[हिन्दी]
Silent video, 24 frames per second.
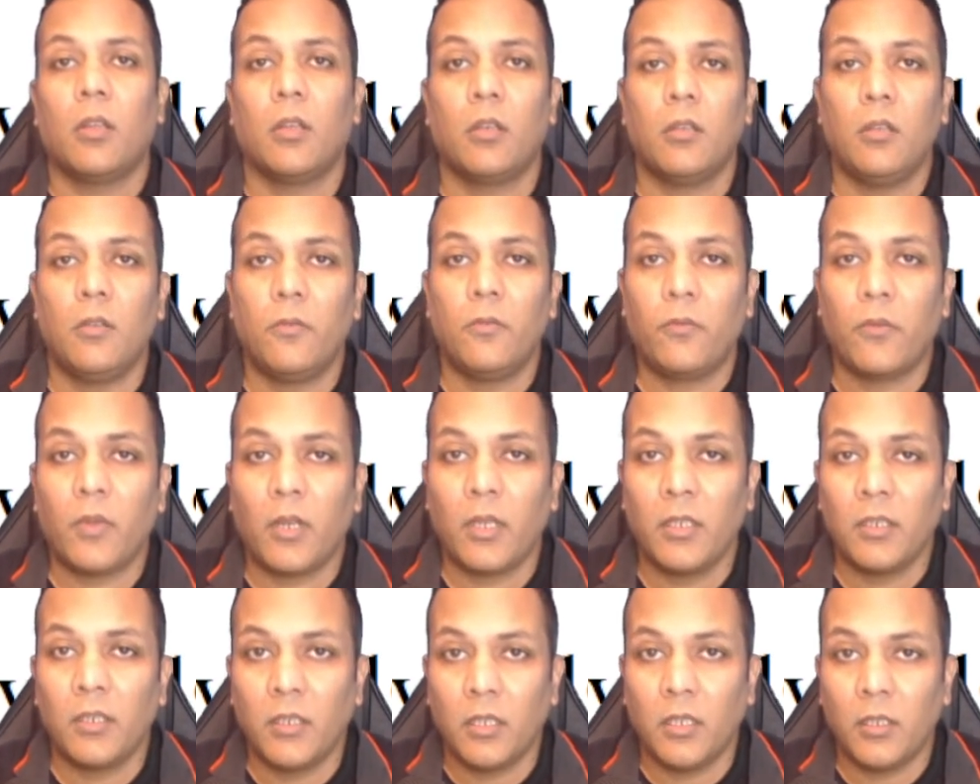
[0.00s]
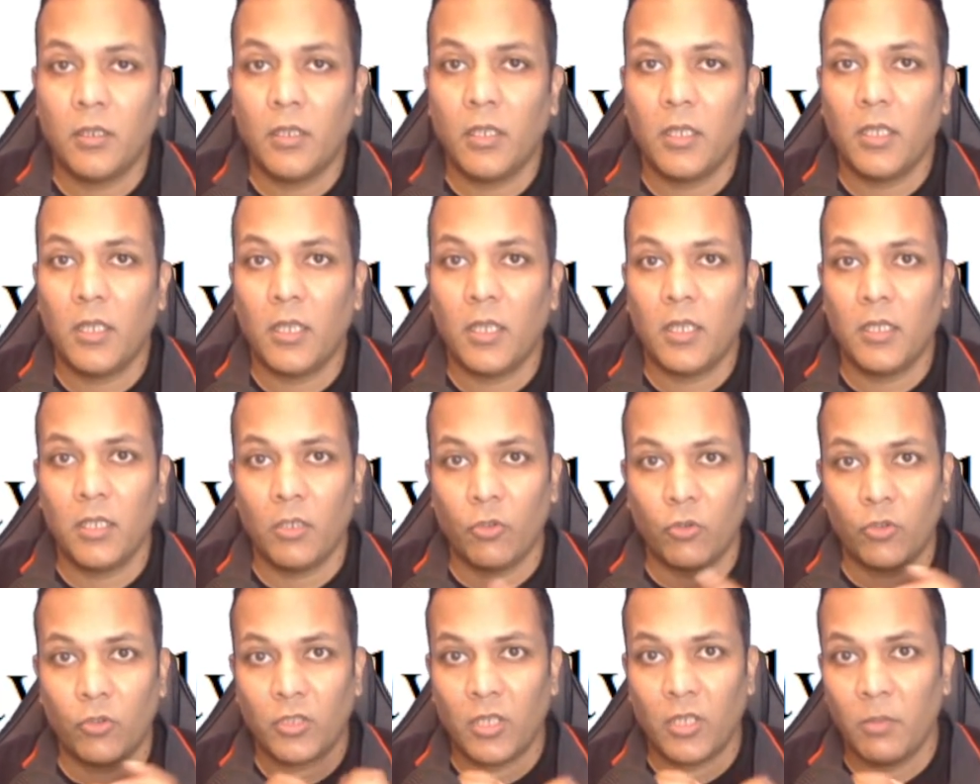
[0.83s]
डिफाइन करते हैं या
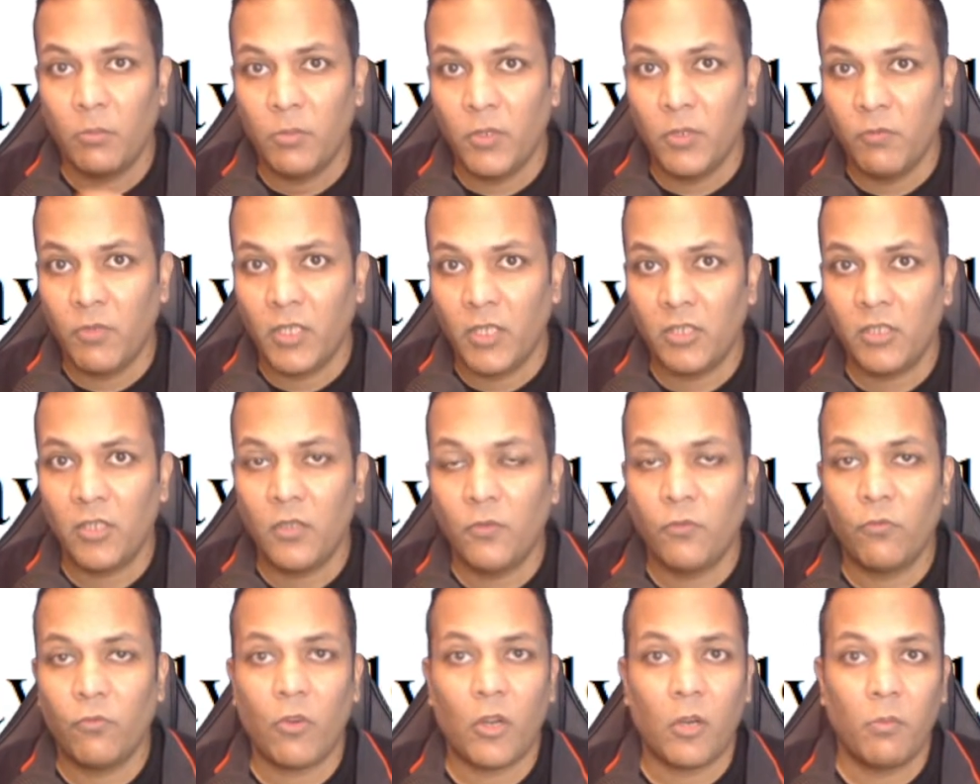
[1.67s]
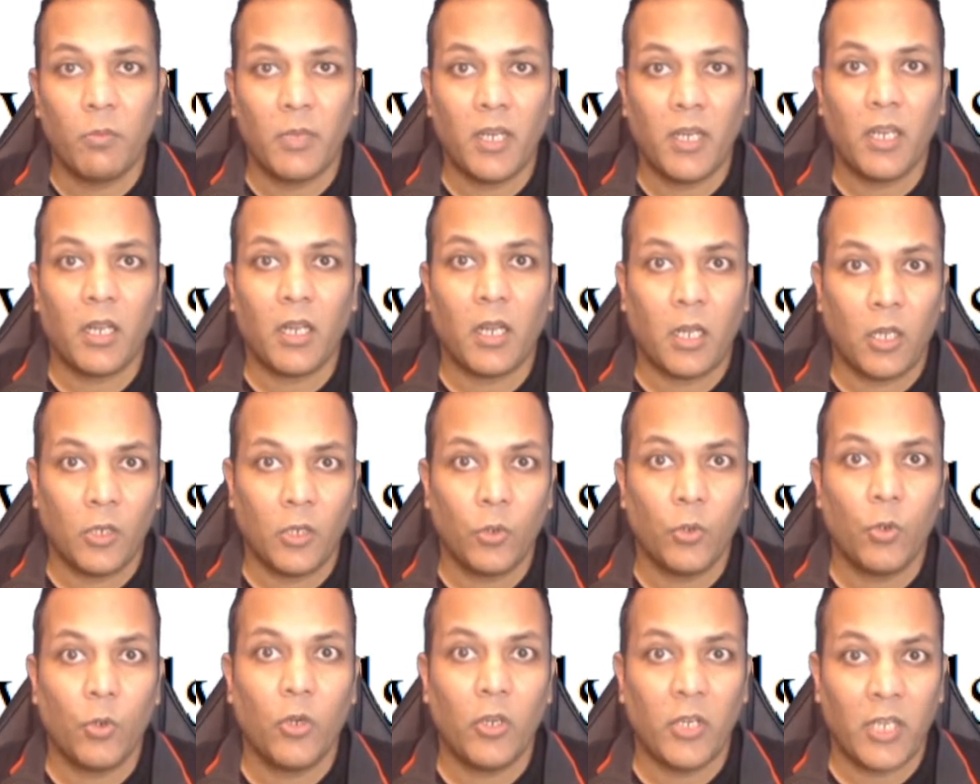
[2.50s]
उसका एब्रीवेटेड फॉर्म है आर
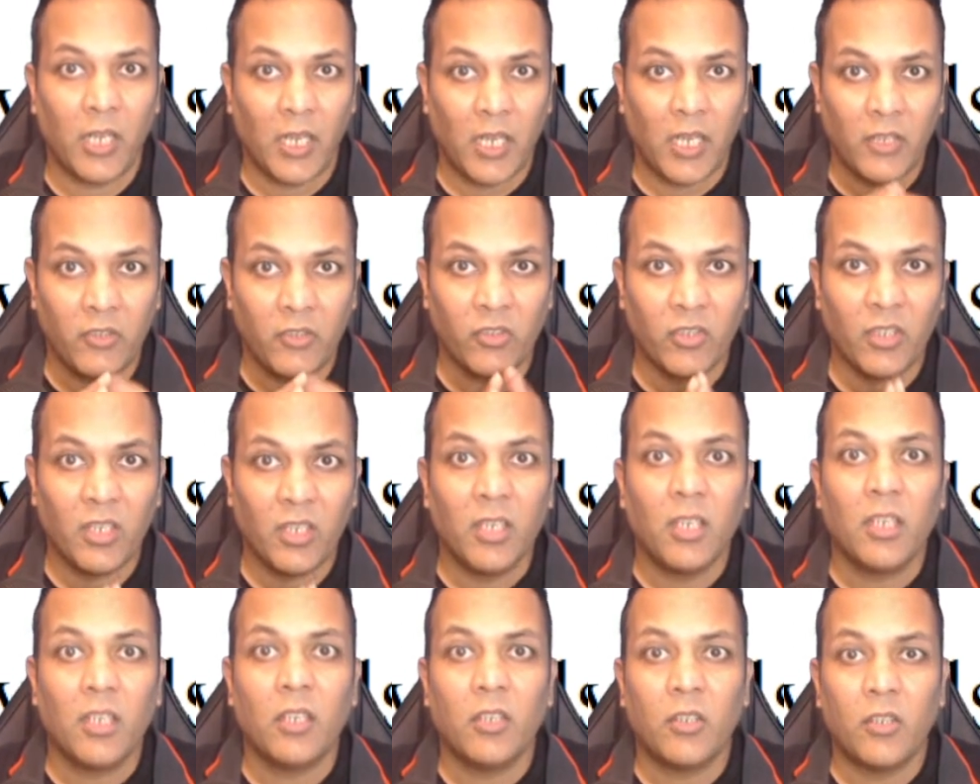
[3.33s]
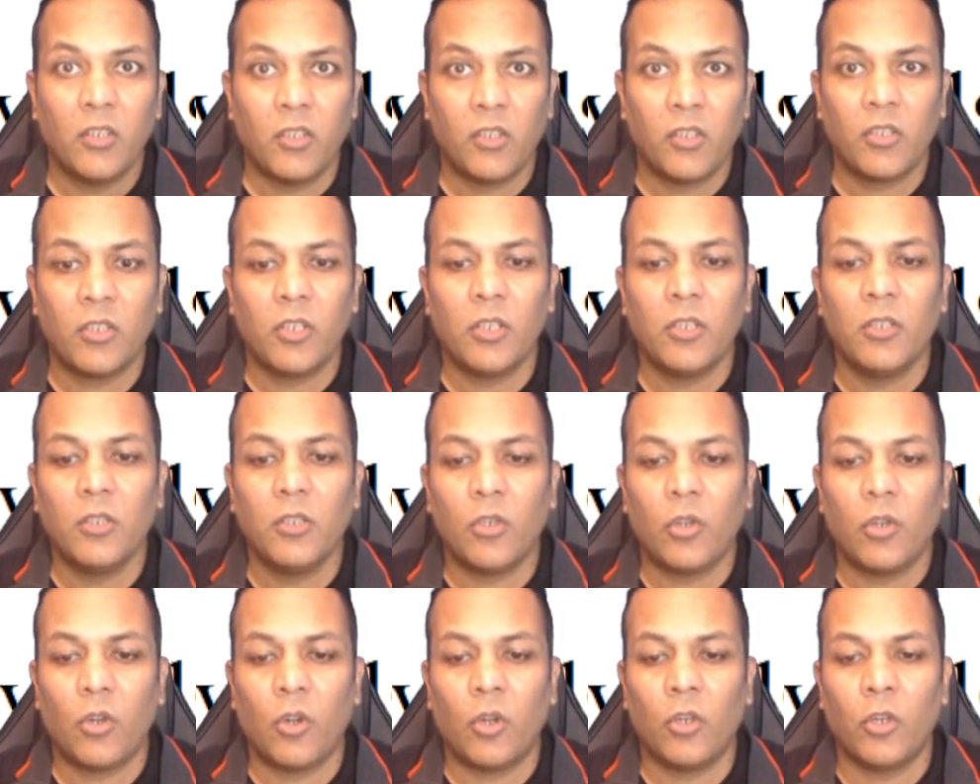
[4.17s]
ओ एस रिटर्न
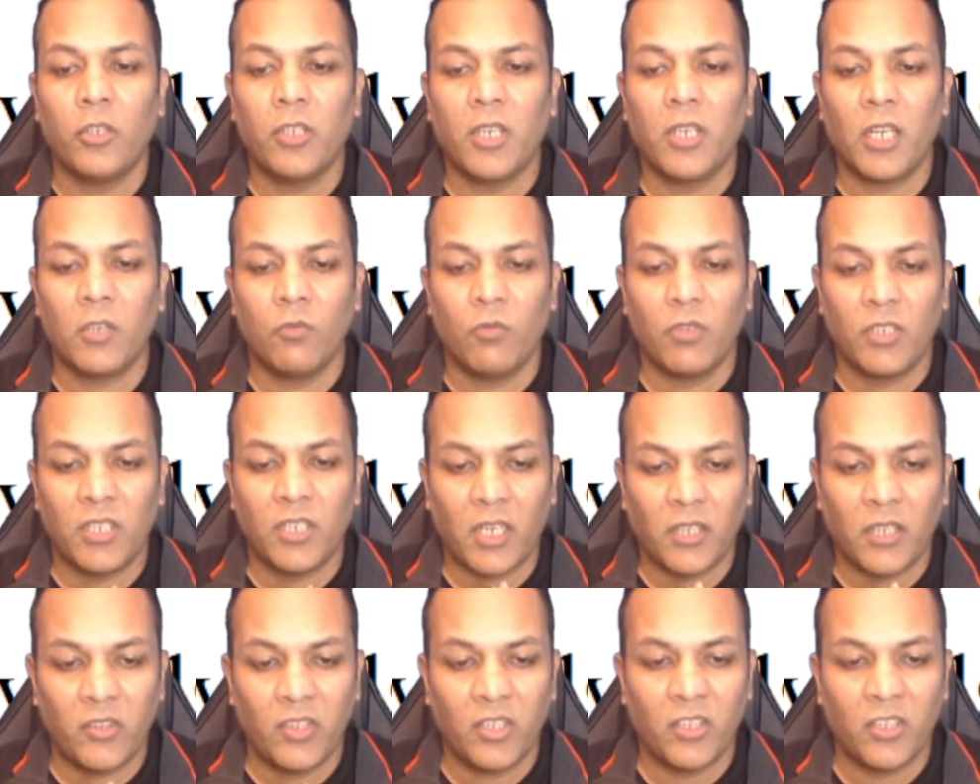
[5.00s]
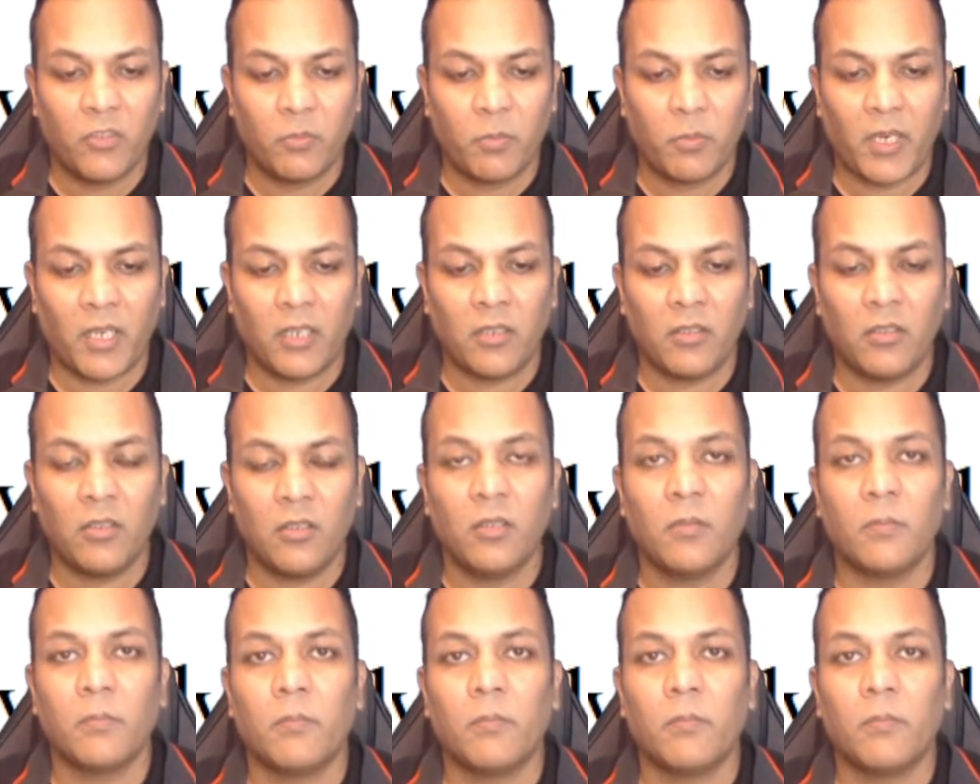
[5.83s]
ऑन एडवर्टाइजिंग स्पेंड